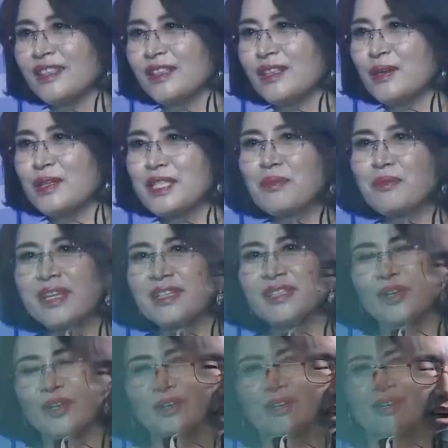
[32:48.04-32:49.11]
这个终
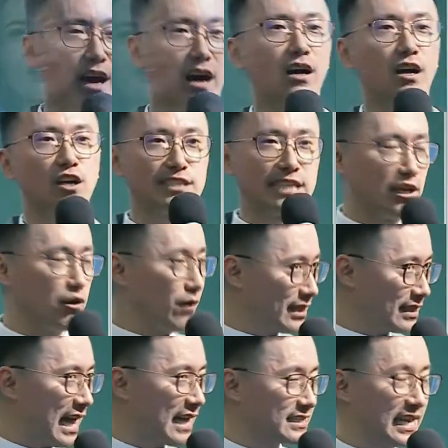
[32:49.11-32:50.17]
点哈。请问
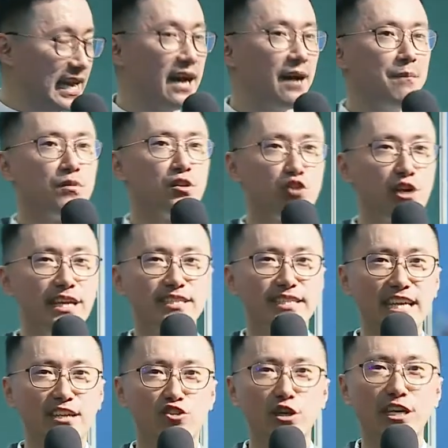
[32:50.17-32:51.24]
大家，最
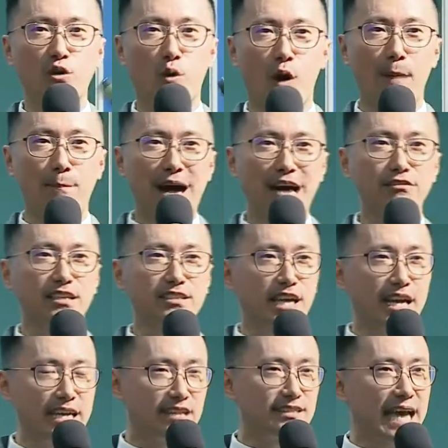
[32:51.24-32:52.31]
近最火爆的这个
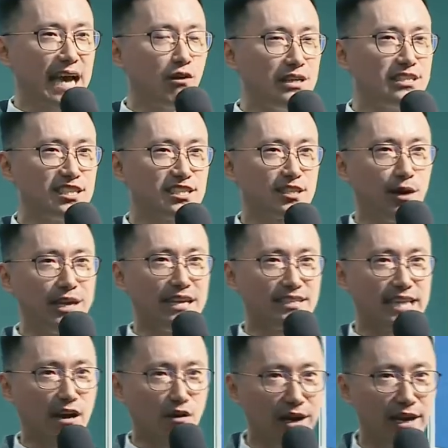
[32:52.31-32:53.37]
演唱会是什么演
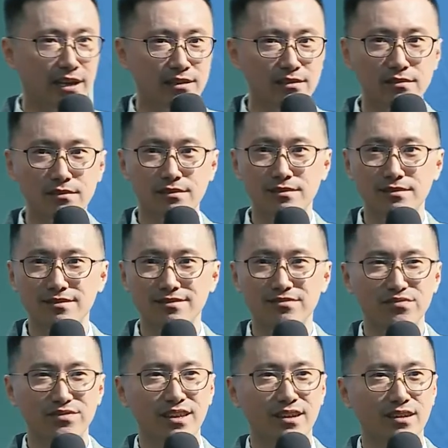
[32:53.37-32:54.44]
唱会？
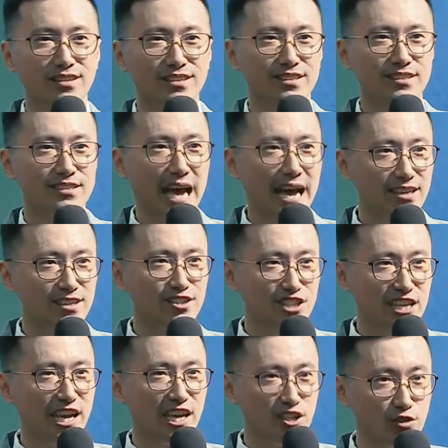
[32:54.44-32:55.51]
张
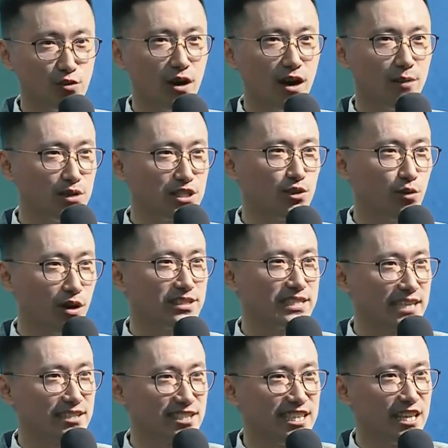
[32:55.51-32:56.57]
学友哈，不是我讲，
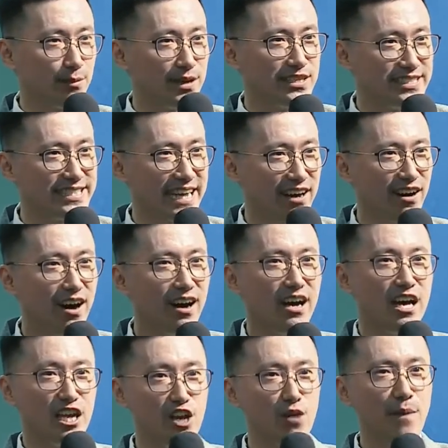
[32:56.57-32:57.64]
是你们讲哈。
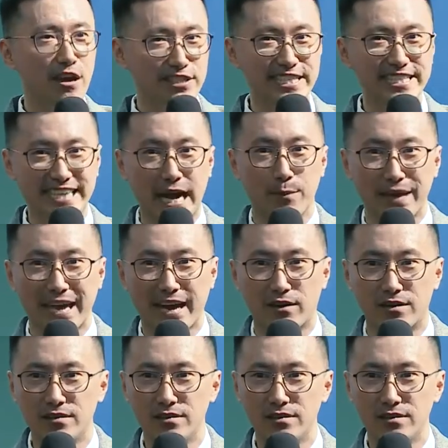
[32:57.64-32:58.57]
有没有去抢票？